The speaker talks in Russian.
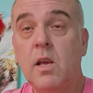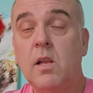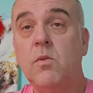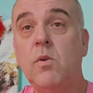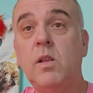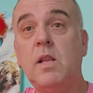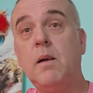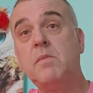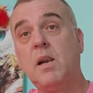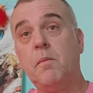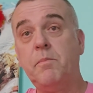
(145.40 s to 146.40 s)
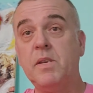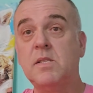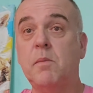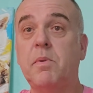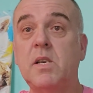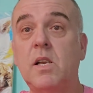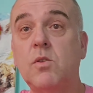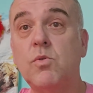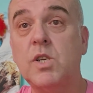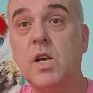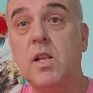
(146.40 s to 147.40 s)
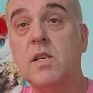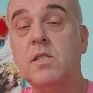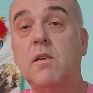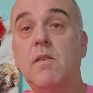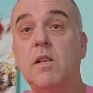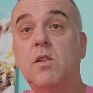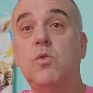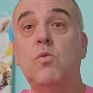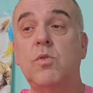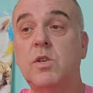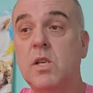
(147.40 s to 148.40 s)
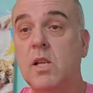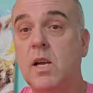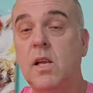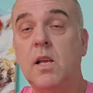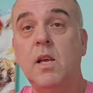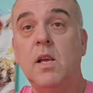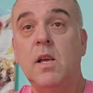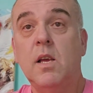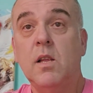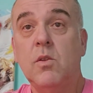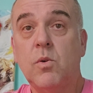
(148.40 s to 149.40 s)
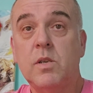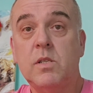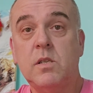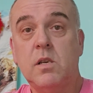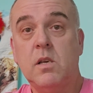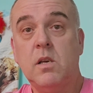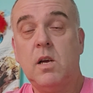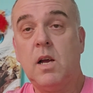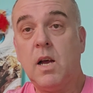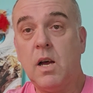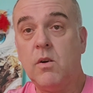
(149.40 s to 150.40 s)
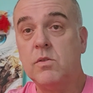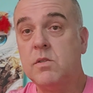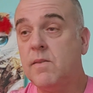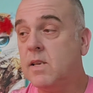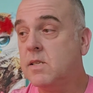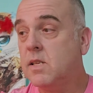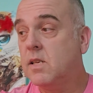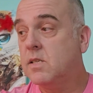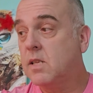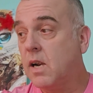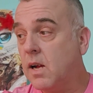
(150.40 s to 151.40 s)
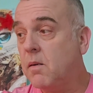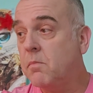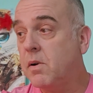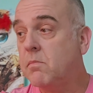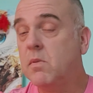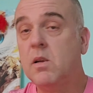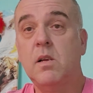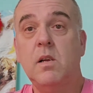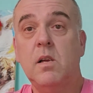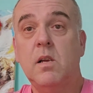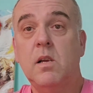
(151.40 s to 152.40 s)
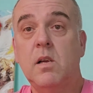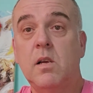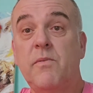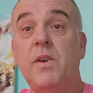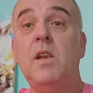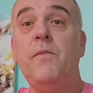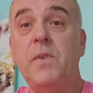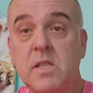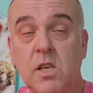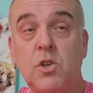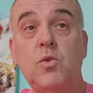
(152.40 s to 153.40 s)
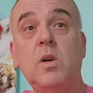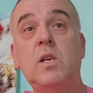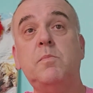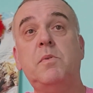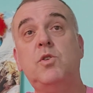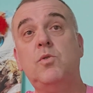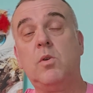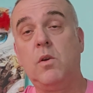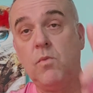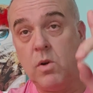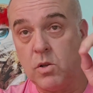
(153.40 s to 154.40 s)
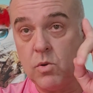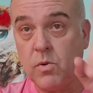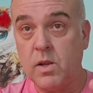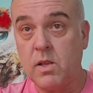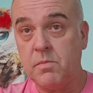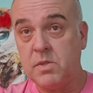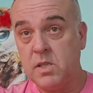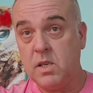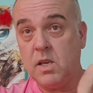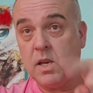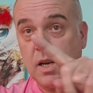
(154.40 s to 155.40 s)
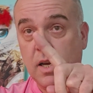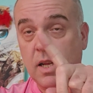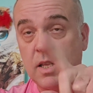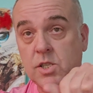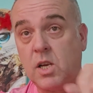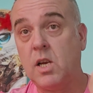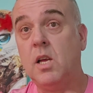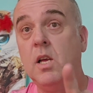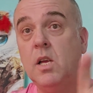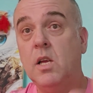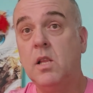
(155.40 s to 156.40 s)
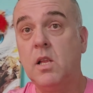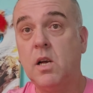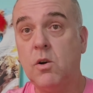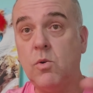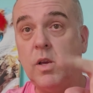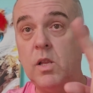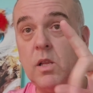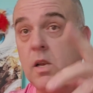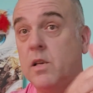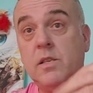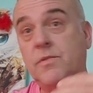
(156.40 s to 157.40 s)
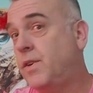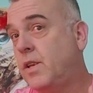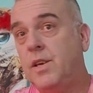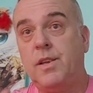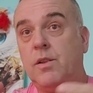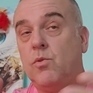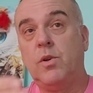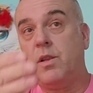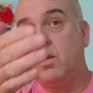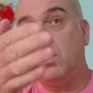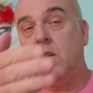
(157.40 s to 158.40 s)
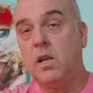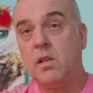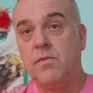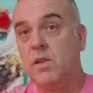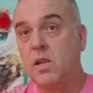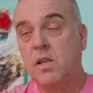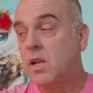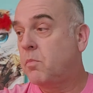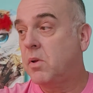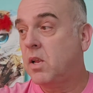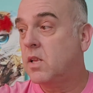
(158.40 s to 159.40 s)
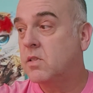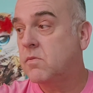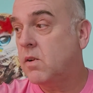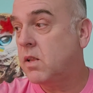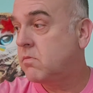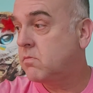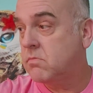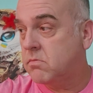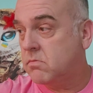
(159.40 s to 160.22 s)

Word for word: Ну и там трамписты пошли тут же голосовать. Тут же, да? То есть аккаунт, связанный с Трампом. Верифит, еще раз подчеркиваю, у которого там синяя галочка на хуитере. Извините, но это не я Твиттер так переназвал.